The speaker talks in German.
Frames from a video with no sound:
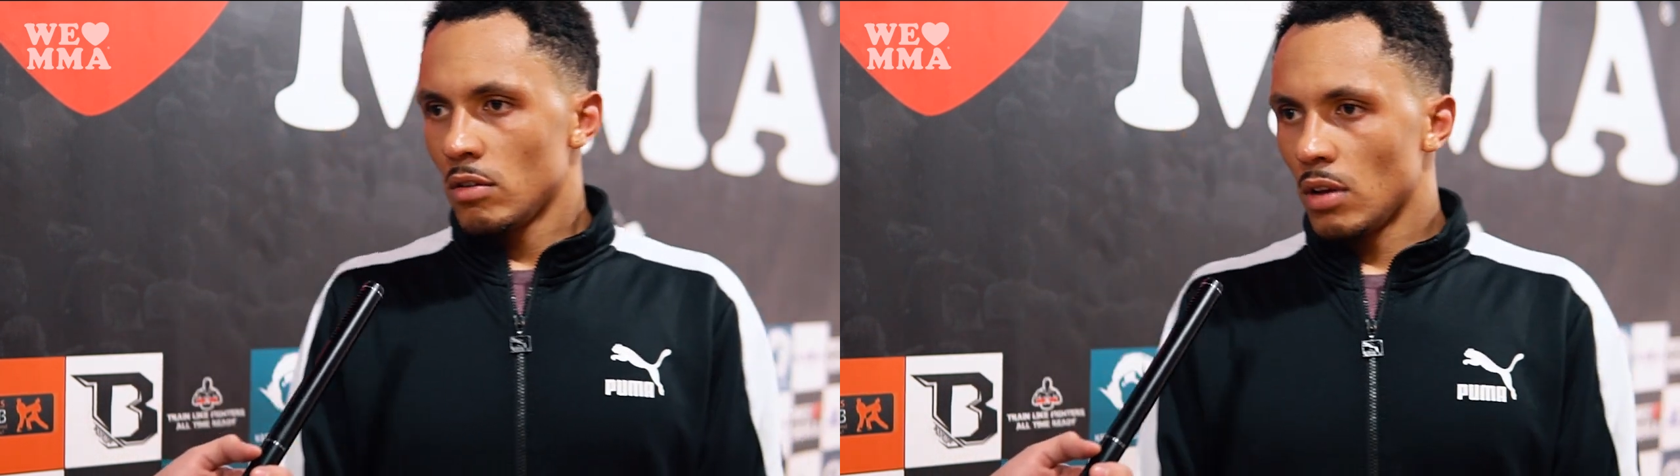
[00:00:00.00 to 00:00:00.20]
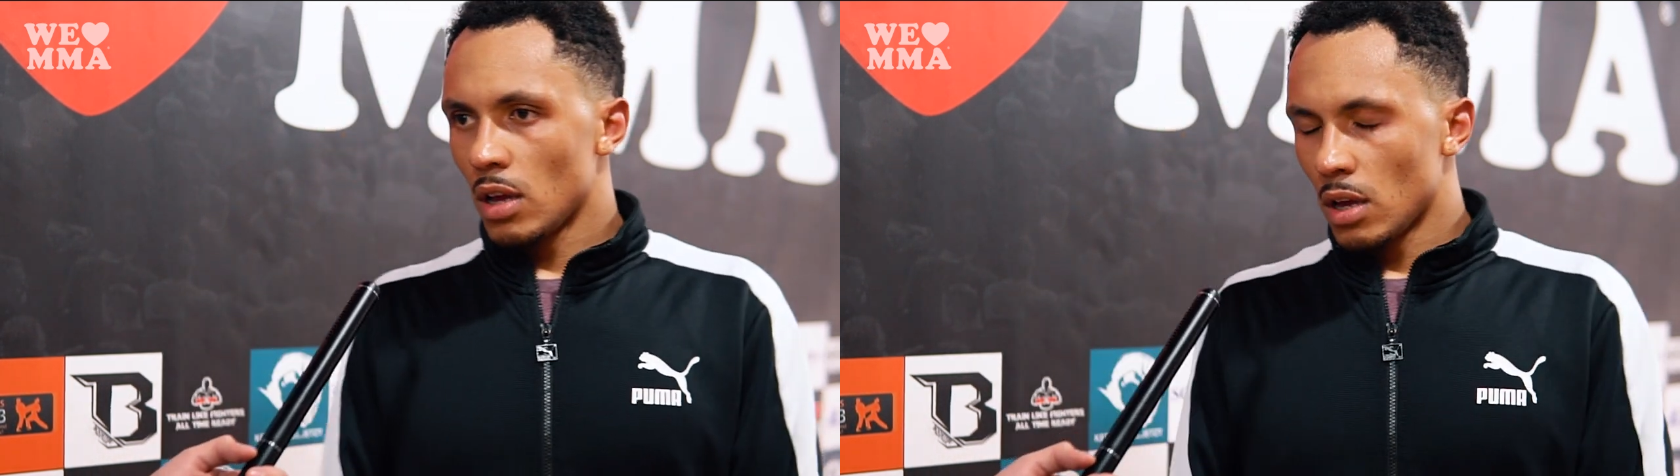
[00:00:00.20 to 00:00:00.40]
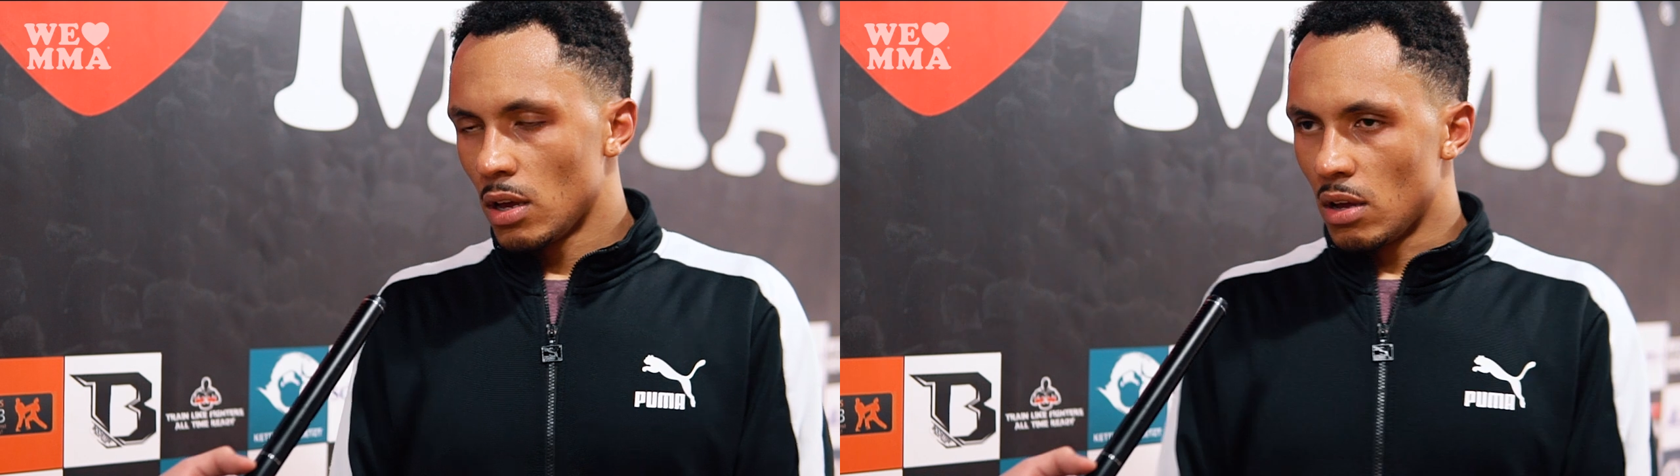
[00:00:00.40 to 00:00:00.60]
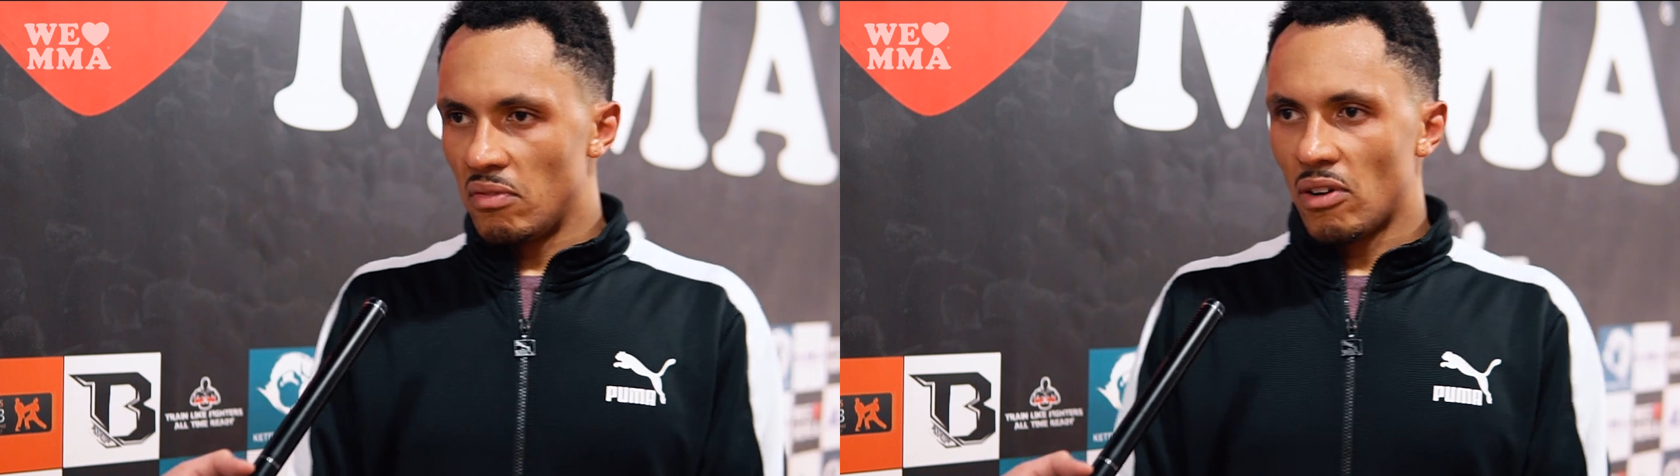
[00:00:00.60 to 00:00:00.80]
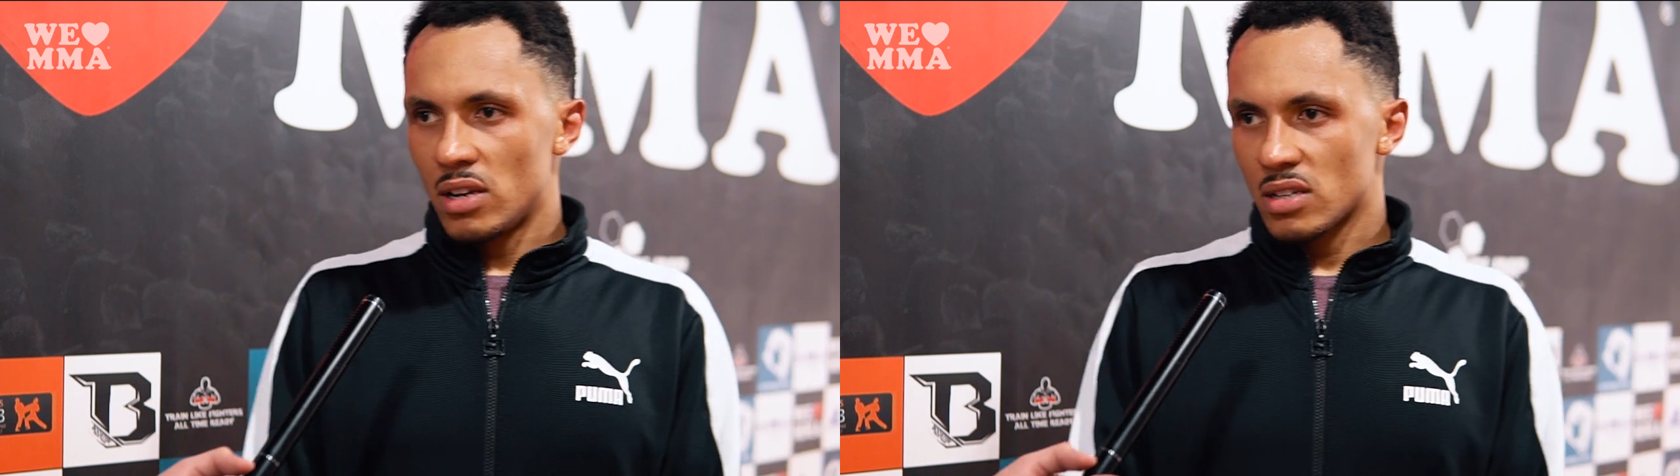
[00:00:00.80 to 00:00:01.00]
Äh,
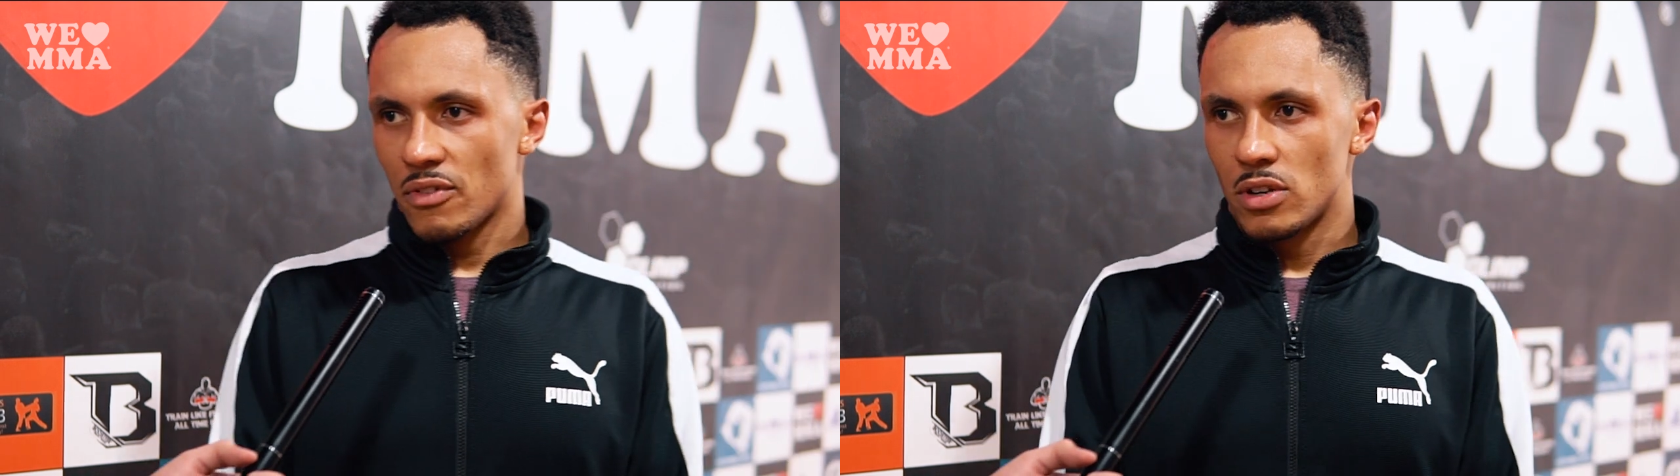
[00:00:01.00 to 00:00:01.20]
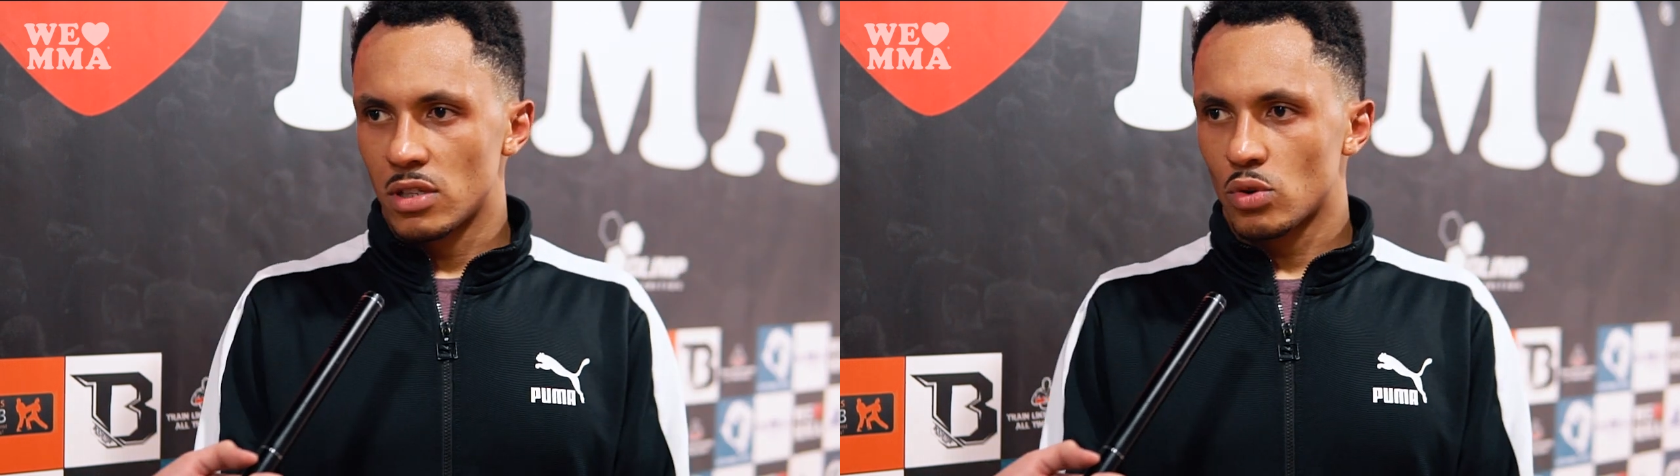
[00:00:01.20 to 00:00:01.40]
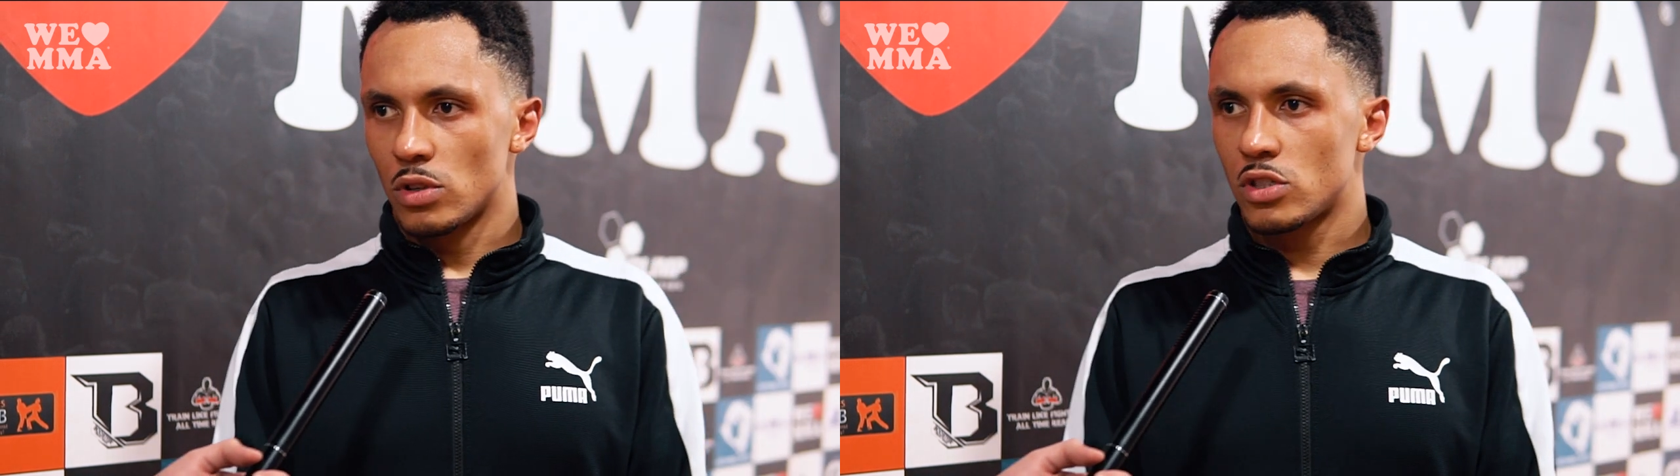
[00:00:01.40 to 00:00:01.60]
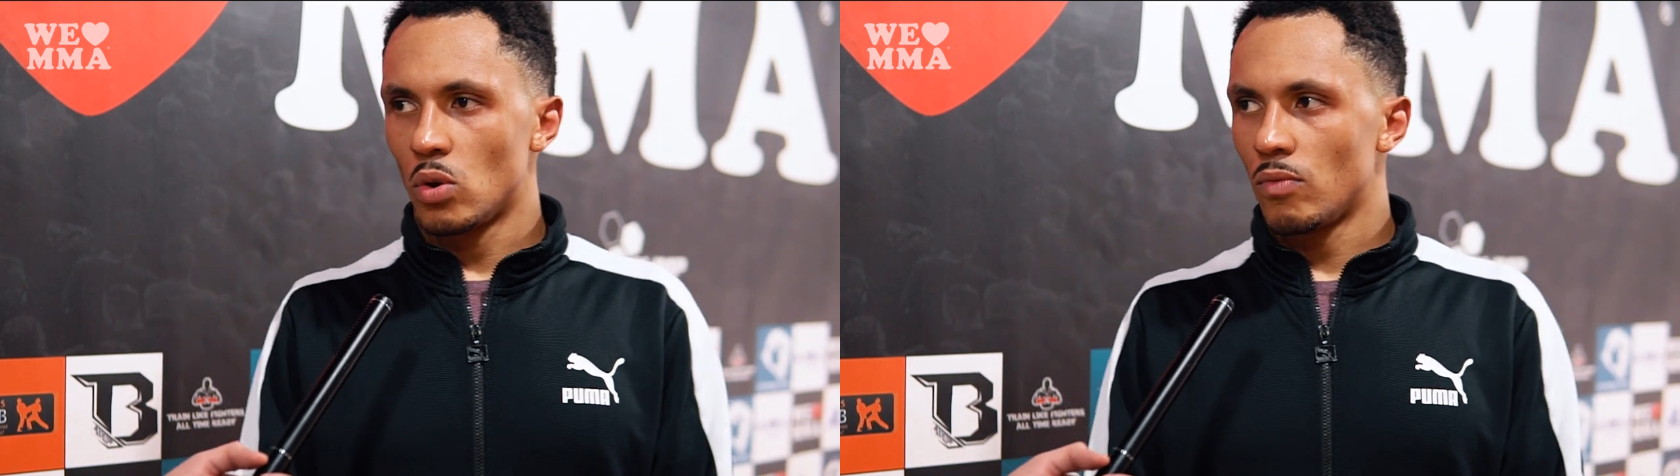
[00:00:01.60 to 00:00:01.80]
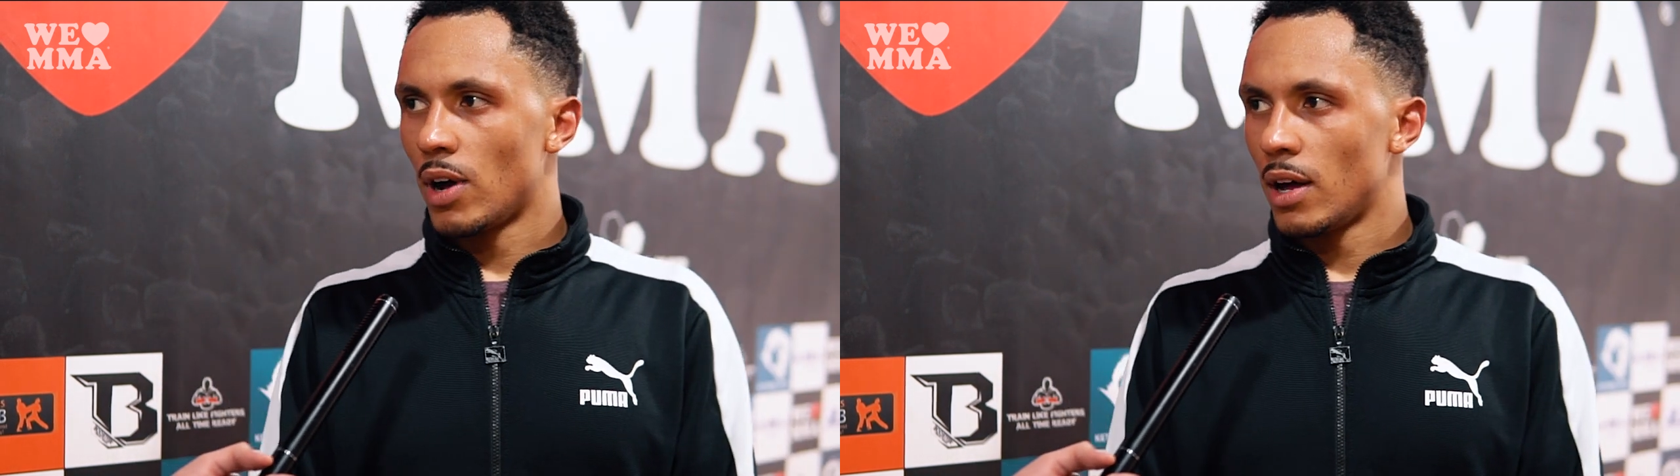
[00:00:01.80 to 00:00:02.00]
weil es einfach eine
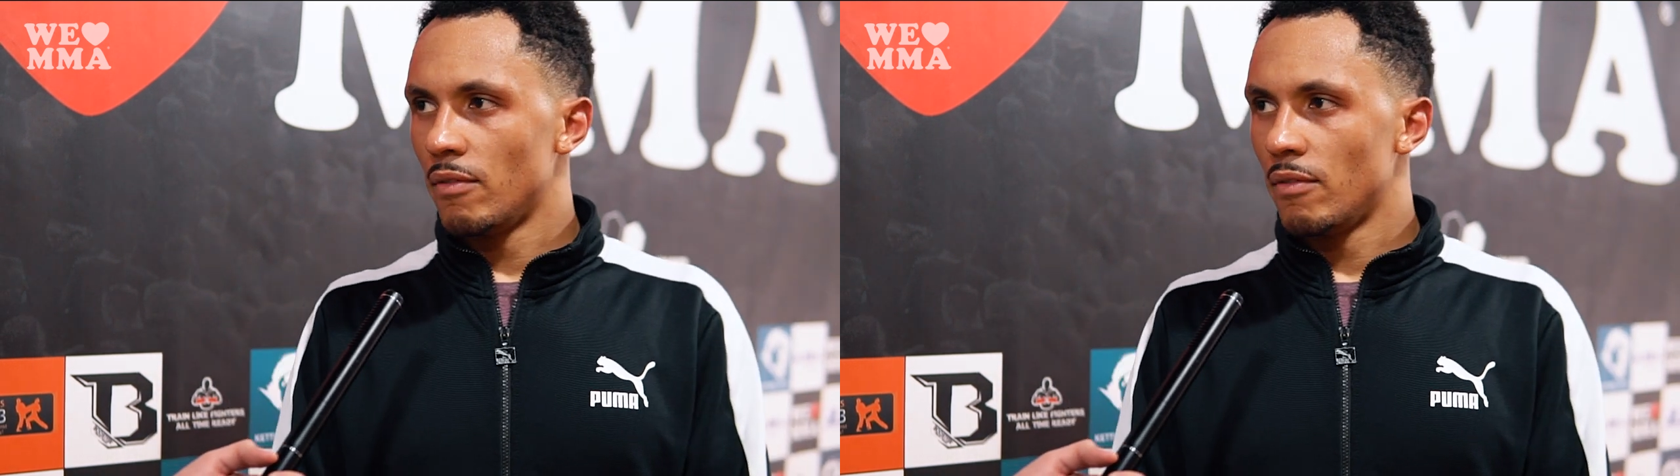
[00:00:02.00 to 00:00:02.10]
Situation war,